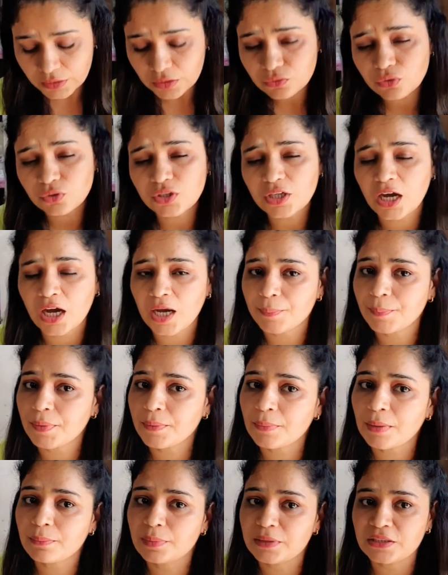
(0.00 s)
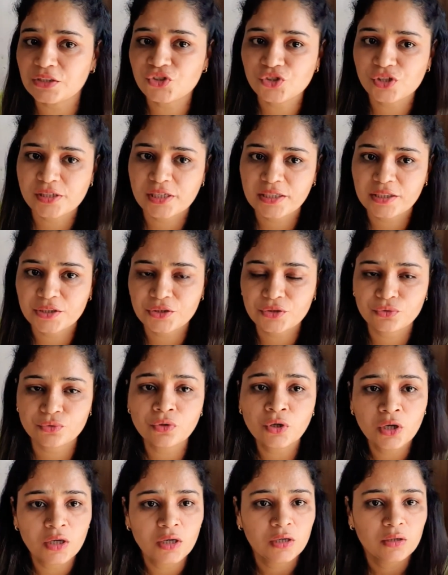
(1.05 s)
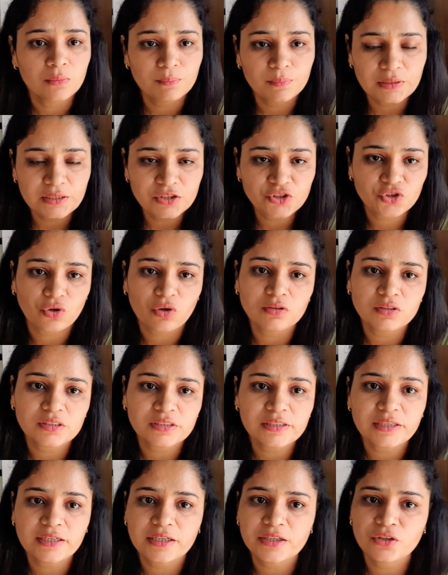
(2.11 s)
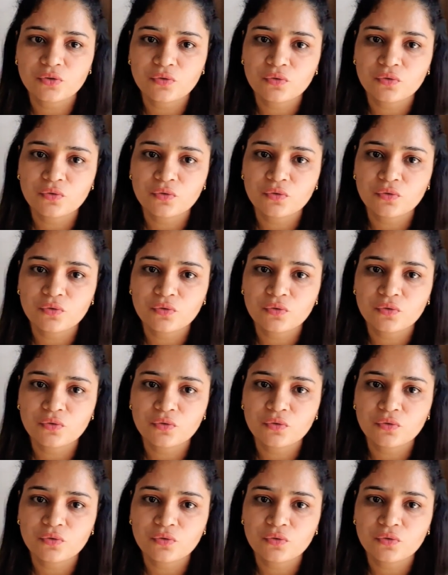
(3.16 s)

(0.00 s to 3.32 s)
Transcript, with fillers: तो यहाँ पे मैं ब्लीच ले रही हूँ ब्लीच कौन सी ले रही